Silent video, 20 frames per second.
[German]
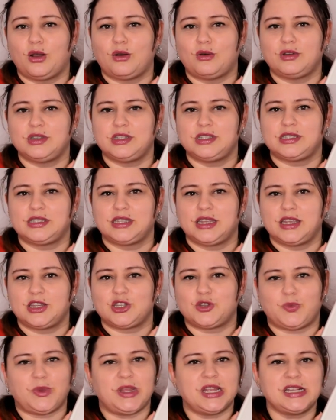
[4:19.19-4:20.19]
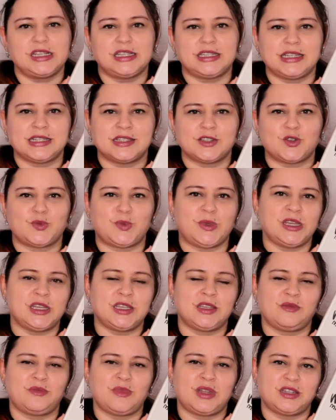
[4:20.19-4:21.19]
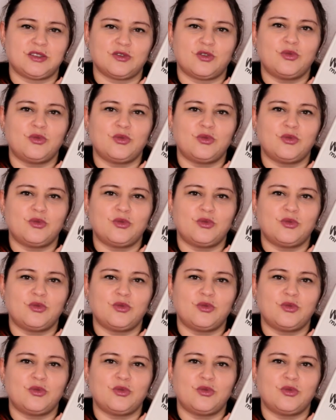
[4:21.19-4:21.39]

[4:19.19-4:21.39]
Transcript: und spielt dieses Spielchen mit,